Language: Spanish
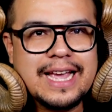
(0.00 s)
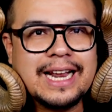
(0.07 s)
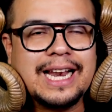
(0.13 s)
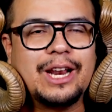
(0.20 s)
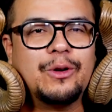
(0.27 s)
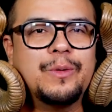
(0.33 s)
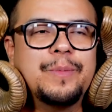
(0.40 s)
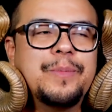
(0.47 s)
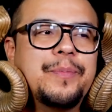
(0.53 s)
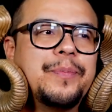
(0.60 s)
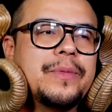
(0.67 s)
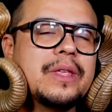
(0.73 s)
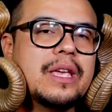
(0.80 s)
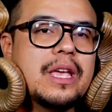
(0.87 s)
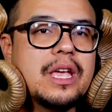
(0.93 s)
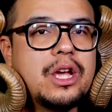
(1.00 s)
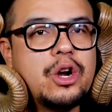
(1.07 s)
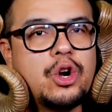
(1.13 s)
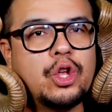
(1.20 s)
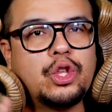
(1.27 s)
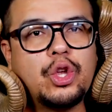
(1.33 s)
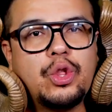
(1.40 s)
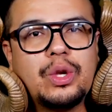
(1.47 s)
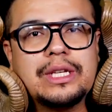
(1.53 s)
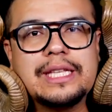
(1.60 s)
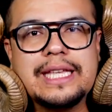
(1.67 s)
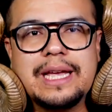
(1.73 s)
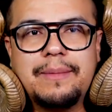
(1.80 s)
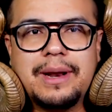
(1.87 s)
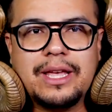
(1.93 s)
Claro, no todo es
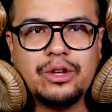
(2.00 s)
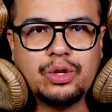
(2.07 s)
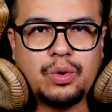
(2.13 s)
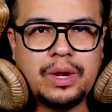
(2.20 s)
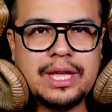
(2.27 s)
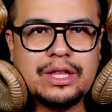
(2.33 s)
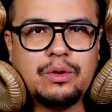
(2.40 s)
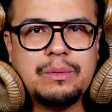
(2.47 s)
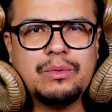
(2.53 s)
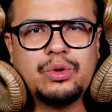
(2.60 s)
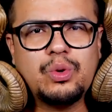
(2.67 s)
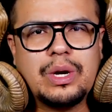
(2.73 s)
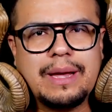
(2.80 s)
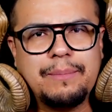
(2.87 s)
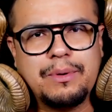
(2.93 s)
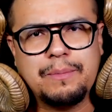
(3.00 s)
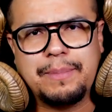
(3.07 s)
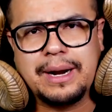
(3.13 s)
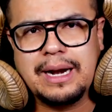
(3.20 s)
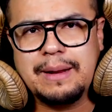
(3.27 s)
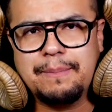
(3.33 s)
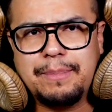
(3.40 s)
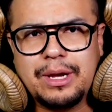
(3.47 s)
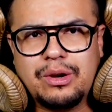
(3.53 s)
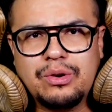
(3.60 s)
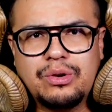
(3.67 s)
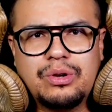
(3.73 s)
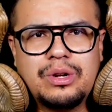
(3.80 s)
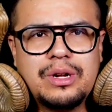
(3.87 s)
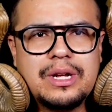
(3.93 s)
niebla y oscuridad. Tuvimos un campeón
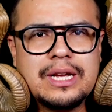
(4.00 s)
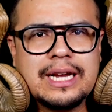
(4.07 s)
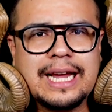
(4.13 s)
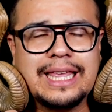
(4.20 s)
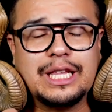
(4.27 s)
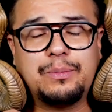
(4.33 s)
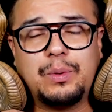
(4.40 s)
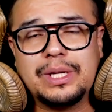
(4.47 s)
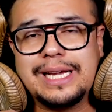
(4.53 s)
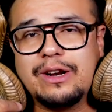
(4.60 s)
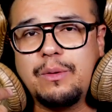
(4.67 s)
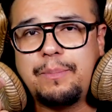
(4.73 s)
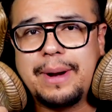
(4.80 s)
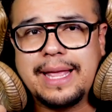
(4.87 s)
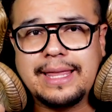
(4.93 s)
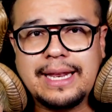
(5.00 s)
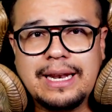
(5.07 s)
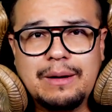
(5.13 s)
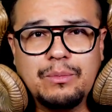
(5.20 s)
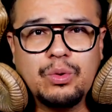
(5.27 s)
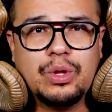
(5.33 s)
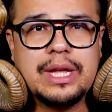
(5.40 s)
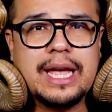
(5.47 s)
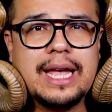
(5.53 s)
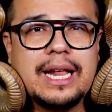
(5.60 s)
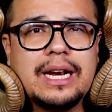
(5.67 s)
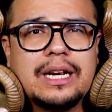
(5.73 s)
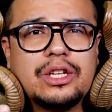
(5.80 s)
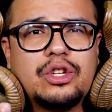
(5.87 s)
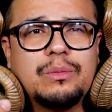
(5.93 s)
paralímpico que después ganó plata en el
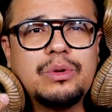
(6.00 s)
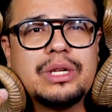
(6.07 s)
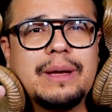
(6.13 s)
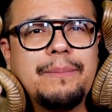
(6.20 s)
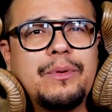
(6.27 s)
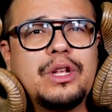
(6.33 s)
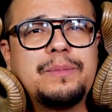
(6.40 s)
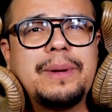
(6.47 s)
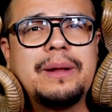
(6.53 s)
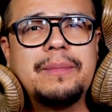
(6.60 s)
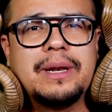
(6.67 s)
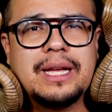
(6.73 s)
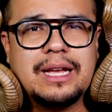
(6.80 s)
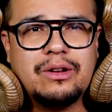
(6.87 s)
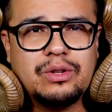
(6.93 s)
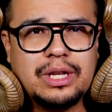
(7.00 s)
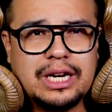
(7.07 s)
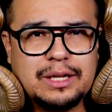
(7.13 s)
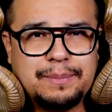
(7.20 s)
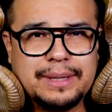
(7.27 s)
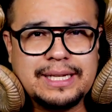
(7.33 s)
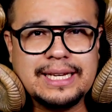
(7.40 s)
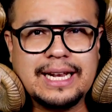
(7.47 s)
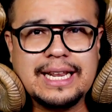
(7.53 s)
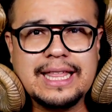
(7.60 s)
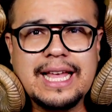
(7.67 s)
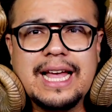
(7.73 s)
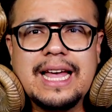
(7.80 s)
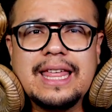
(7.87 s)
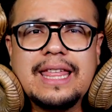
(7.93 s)
Mundial. Somos campeones panamericanos de la
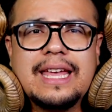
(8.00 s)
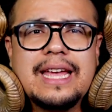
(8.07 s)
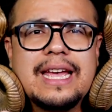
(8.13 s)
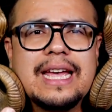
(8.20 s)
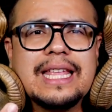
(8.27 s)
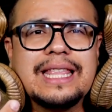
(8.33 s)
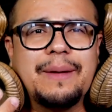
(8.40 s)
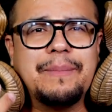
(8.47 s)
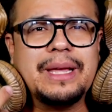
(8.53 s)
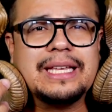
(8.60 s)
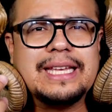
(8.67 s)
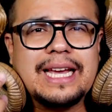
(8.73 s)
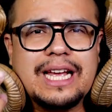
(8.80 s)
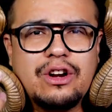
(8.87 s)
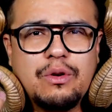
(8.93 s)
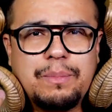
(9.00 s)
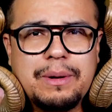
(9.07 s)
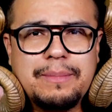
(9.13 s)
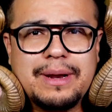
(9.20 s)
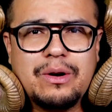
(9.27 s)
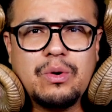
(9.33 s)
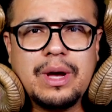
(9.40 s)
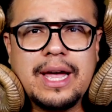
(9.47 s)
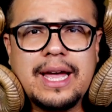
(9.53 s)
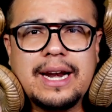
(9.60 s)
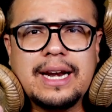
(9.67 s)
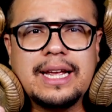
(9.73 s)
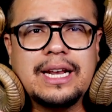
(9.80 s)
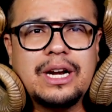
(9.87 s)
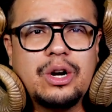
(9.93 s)
especialidad. También se ganó primer
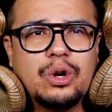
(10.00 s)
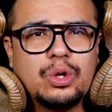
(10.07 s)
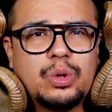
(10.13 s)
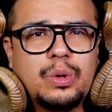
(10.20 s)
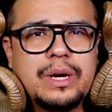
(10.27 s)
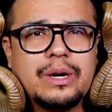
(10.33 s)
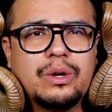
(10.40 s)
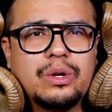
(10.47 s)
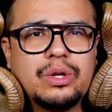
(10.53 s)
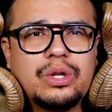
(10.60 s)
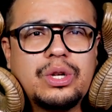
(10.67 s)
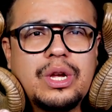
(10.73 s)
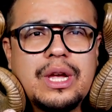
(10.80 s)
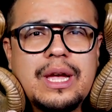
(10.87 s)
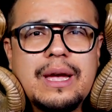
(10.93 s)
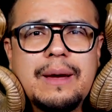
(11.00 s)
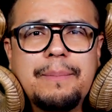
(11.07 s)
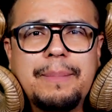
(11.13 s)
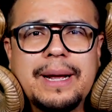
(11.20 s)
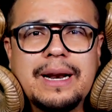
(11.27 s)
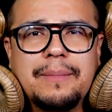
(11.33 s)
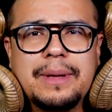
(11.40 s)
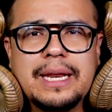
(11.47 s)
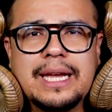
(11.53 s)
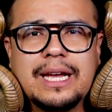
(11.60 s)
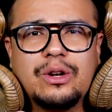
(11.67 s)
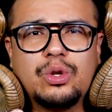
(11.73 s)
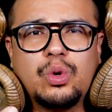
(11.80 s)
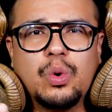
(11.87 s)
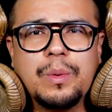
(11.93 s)
lugar en los Juegos
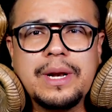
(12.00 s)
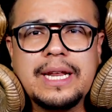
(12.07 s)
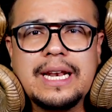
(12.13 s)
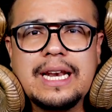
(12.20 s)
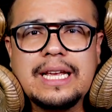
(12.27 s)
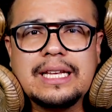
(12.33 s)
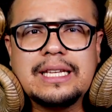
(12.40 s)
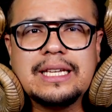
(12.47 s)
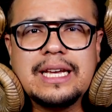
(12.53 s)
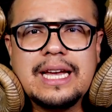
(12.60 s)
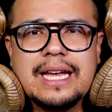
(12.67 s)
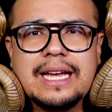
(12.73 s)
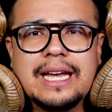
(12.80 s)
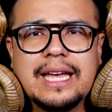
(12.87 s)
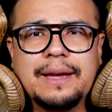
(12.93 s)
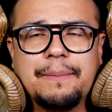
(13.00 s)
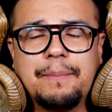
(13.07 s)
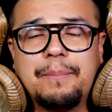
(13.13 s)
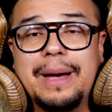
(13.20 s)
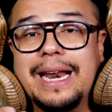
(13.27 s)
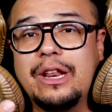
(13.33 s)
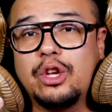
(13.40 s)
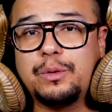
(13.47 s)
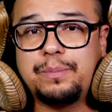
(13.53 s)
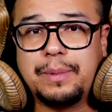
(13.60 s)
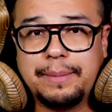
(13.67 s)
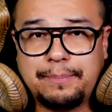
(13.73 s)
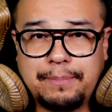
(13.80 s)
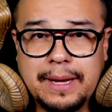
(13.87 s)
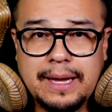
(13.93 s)
Panamericanos Juveniles. Eh, varios,
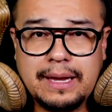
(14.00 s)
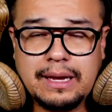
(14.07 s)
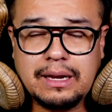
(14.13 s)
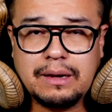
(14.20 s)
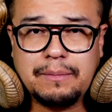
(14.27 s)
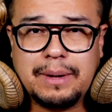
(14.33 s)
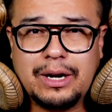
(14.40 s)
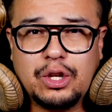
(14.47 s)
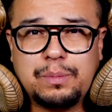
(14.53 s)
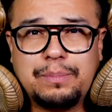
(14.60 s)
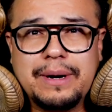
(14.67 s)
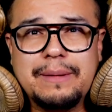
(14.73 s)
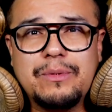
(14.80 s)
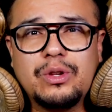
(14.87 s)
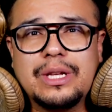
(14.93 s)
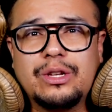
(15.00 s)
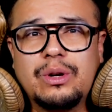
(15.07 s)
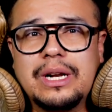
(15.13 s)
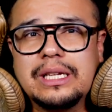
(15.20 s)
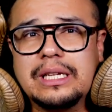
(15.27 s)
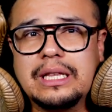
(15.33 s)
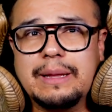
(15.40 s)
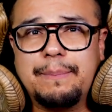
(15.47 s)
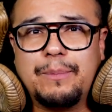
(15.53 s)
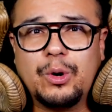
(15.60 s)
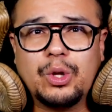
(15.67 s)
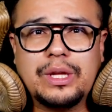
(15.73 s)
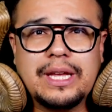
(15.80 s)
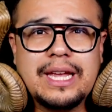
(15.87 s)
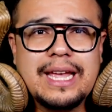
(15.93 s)
eh, varios premios nacionales del
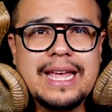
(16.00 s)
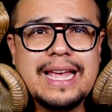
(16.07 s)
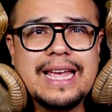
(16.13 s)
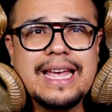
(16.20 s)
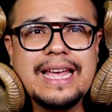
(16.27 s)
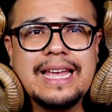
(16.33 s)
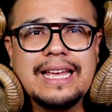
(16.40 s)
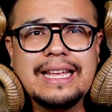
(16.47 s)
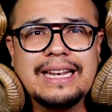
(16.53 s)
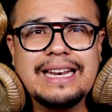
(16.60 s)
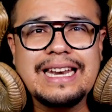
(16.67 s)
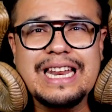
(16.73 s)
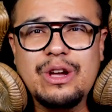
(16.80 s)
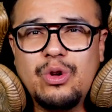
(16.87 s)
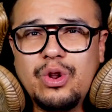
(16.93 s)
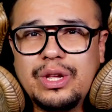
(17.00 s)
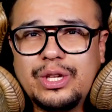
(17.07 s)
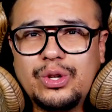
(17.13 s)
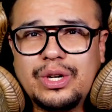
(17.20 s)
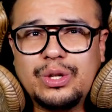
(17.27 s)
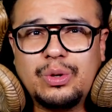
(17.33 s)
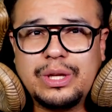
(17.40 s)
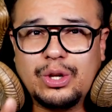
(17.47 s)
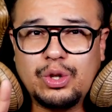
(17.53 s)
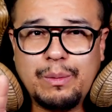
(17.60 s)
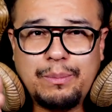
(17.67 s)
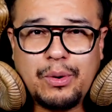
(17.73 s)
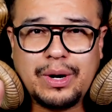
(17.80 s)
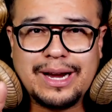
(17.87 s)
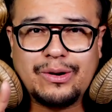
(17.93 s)
deporte. Ninguno de estos resultados
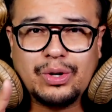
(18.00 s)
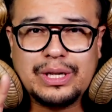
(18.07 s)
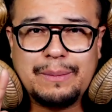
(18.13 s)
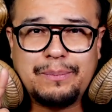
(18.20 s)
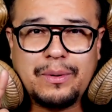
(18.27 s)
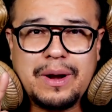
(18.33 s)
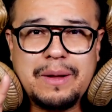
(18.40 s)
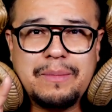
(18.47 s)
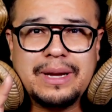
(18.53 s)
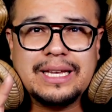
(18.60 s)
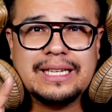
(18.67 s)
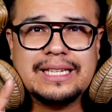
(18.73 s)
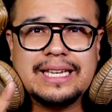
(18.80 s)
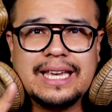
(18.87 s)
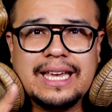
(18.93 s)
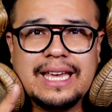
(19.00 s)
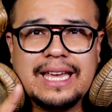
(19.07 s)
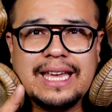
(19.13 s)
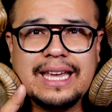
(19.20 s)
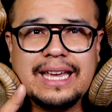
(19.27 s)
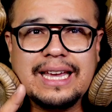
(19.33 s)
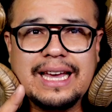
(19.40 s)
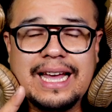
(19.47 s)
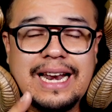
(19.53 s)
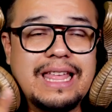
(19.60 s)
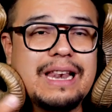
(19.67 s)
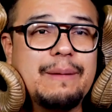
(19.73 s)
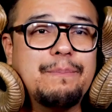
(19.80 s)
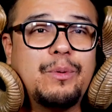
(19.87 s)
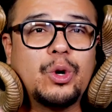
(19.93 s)
son poca cosa. El problema es que a
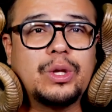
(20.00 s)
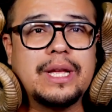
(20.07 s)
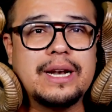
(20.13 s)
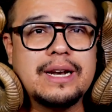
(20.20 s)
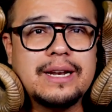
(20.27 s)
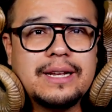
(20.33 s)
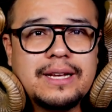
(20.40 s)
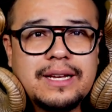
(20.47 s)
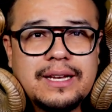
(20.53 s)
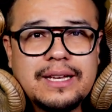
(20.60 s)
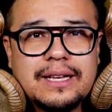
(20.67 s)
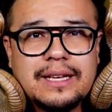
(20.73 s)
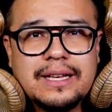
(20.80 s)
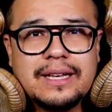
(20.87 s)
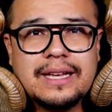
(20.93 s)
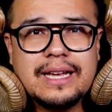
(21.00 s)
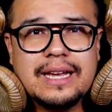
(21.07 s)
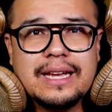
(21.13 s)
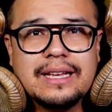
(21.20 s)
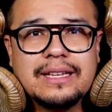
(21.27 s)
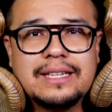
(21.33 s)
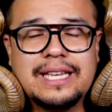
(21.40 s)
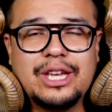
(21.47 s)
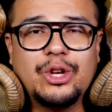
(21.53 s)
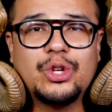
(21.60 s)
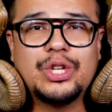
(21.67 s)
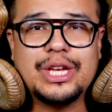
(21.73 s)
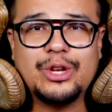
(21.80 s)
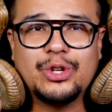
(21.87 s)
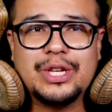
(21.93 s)
nadie le importan. Sí, yo
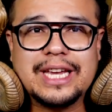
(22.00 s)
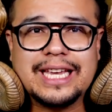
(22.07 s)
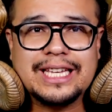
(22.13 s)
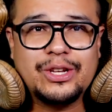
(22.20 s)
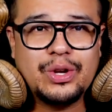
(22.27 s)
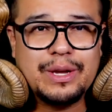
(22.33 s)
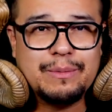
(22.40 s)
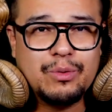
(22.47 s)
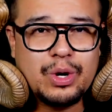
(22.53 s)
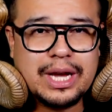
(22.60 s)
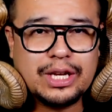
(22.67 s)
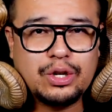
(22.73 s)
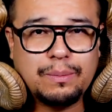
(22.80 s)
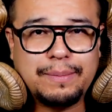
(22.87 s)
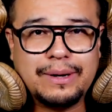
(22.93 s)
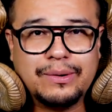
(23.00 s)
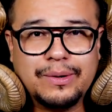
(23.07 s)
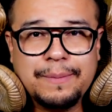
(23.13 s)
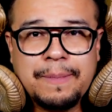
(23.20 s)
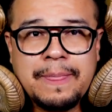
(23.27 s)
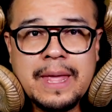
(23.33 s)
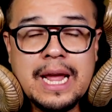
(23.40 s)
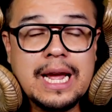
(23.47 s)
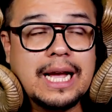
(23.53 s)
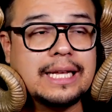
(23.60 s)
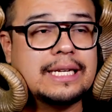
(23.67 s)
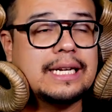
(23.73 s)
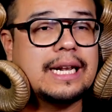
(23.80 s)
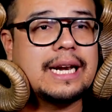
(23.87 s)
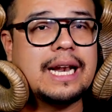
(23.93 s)
sé, yo sé que se oye muy gacho, pero
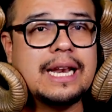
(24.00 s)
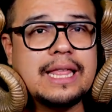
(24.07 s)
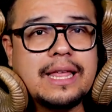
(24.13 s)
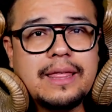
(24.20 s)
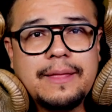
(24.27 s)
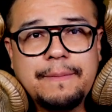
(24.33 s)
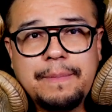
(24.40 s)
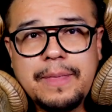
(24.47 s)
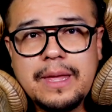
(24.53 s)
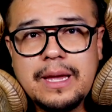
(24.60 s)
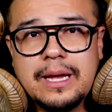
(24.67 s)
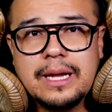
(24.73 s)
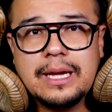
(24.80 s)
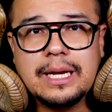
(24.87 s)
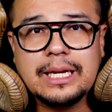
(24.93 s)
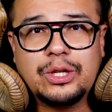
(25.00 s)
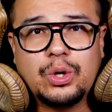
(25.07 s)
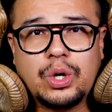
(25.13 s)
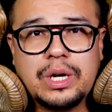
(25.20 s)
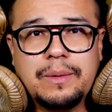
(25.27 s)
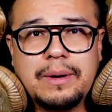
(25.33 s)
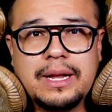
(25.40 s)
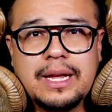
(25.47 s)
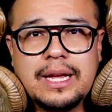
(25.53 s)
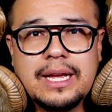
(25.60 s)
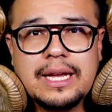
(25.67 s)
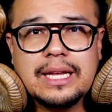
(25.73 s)
así es la realidad. Es horrible.